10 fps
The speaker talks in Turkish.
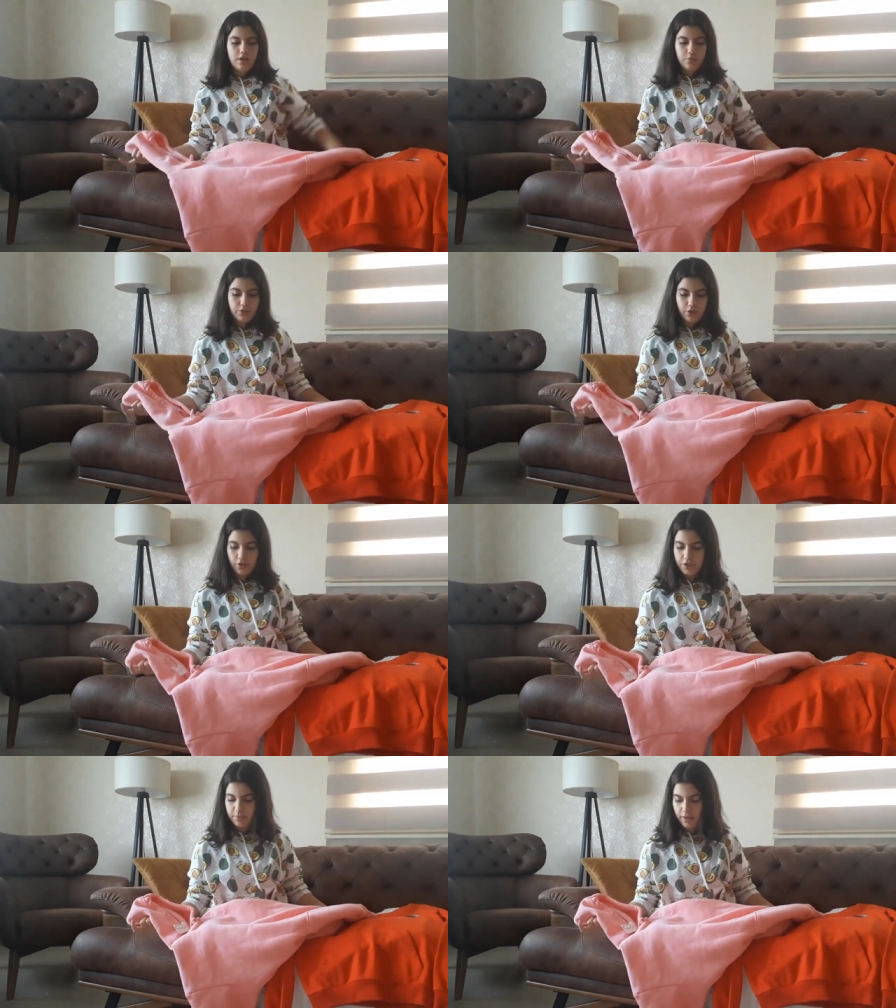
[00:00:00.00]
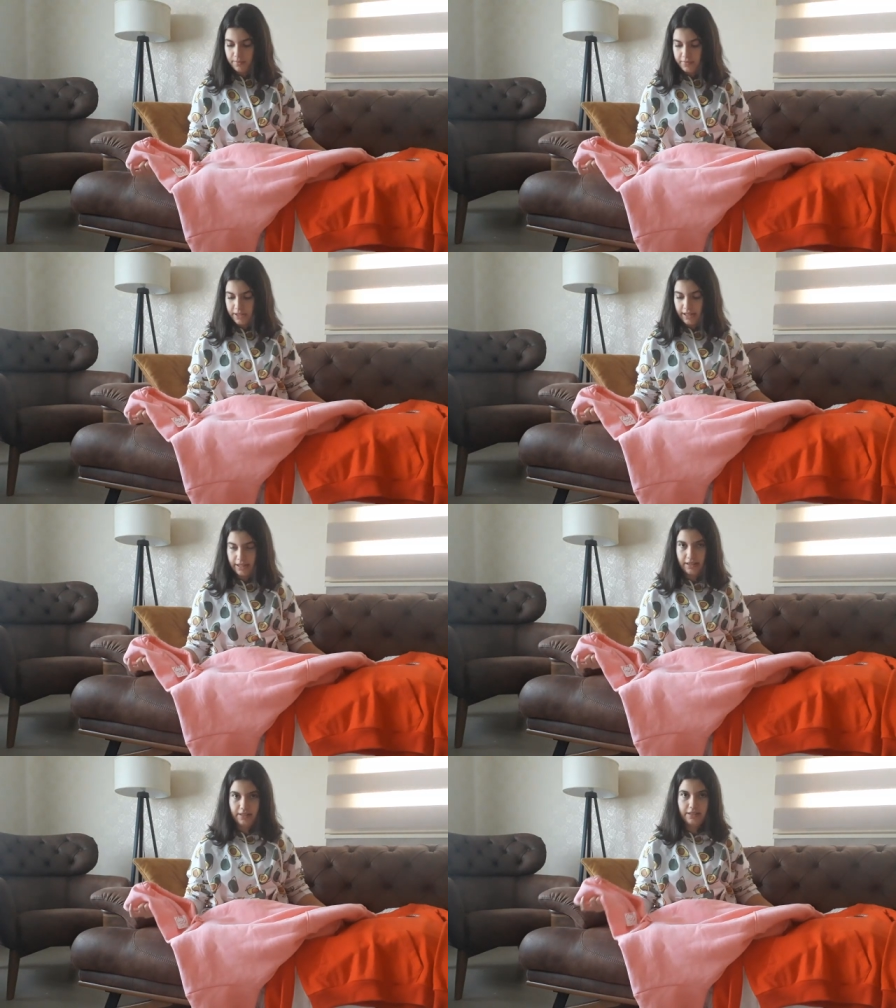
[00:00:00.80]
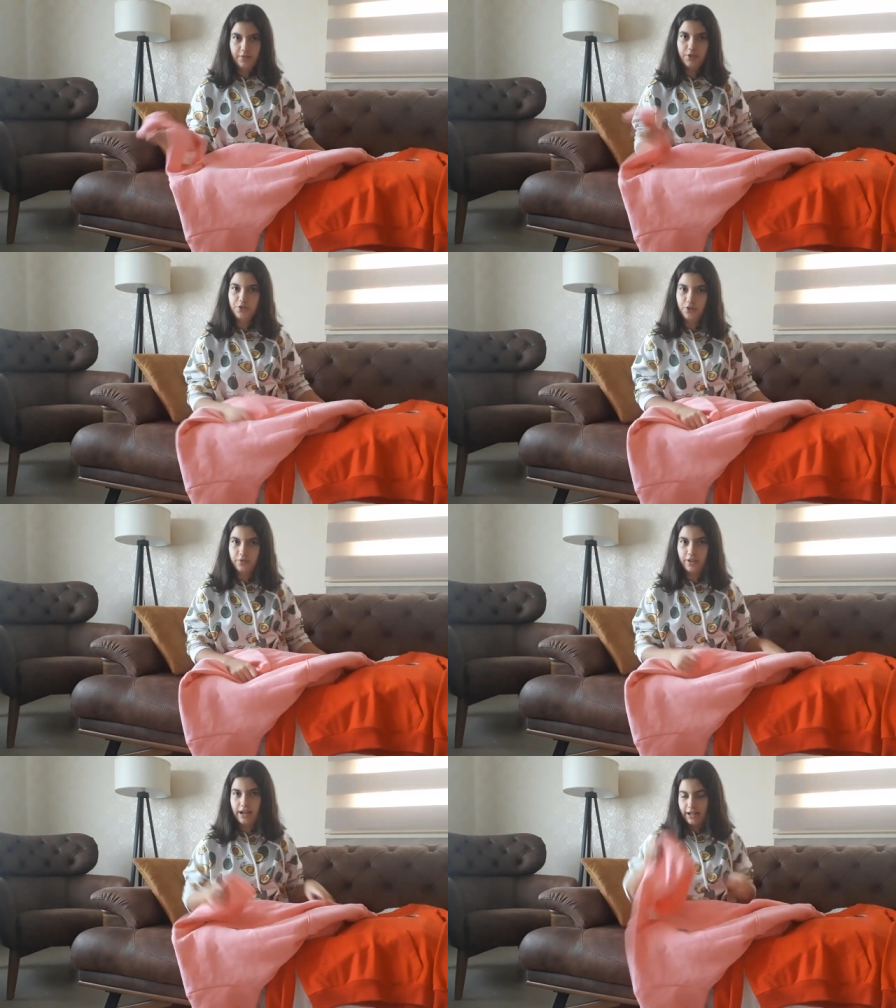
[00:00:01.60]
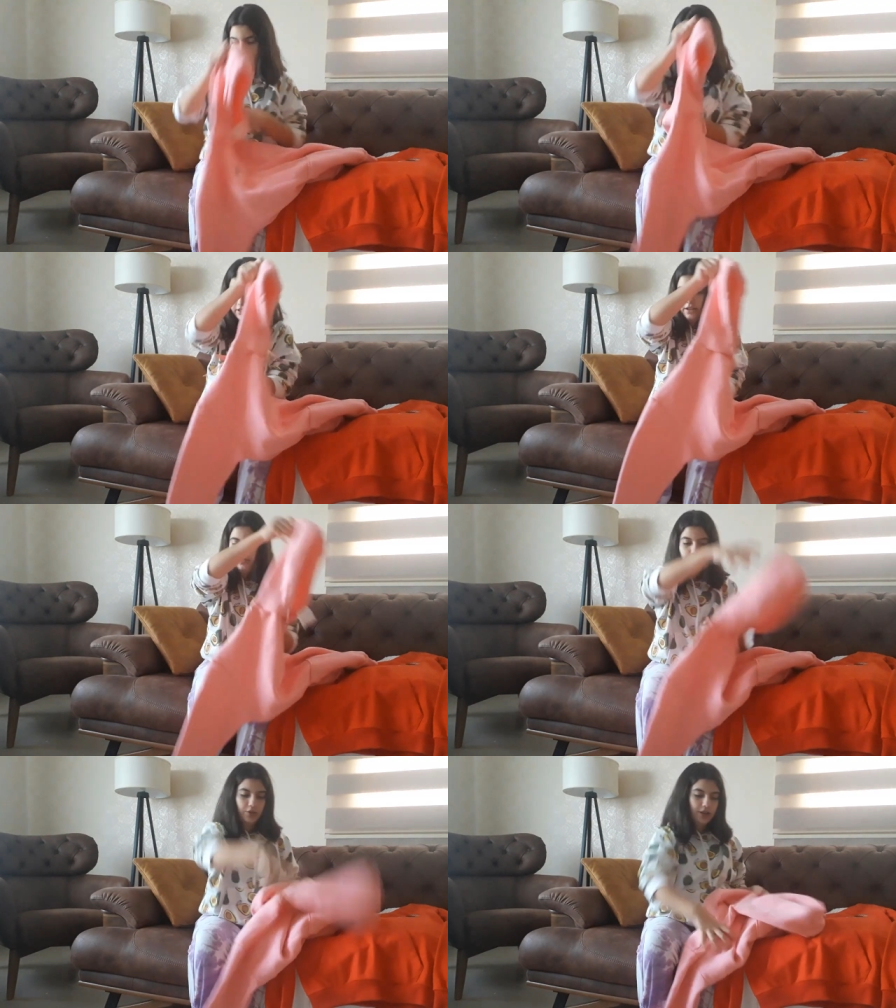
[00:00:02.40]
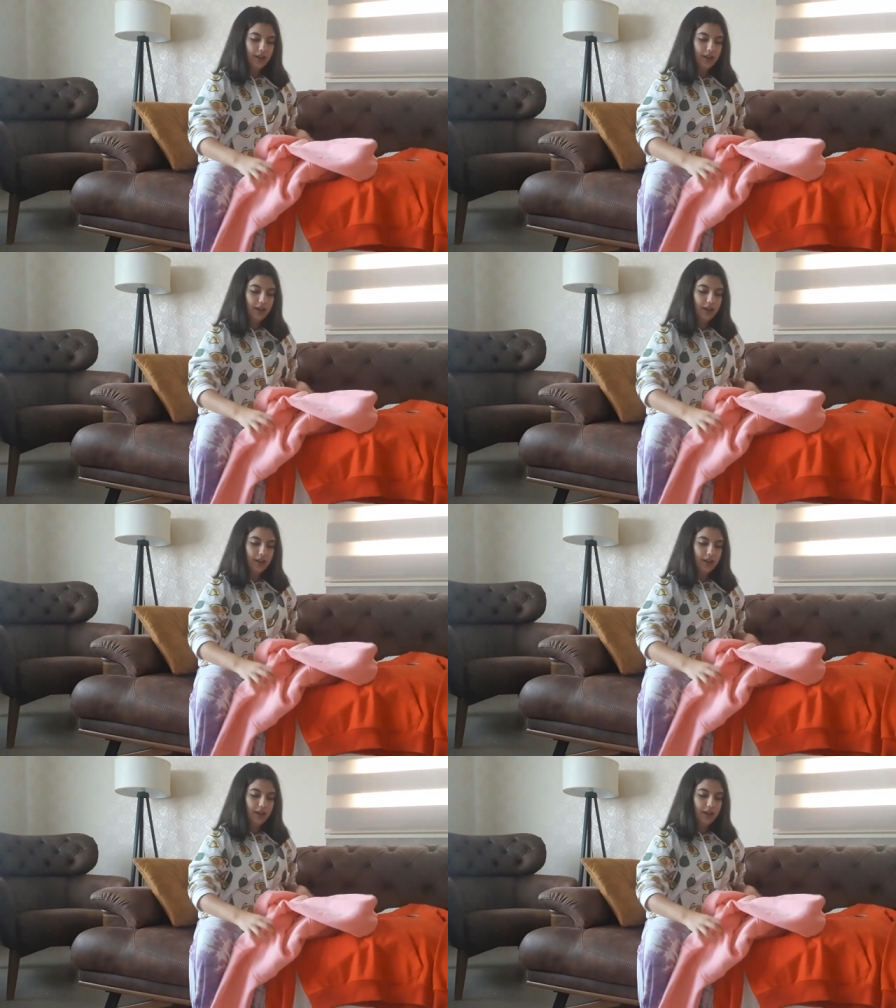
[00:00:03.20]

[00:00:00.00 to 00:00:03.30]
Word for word: burada kocaman bir e, sweatshirt var arkadaşlar. Bu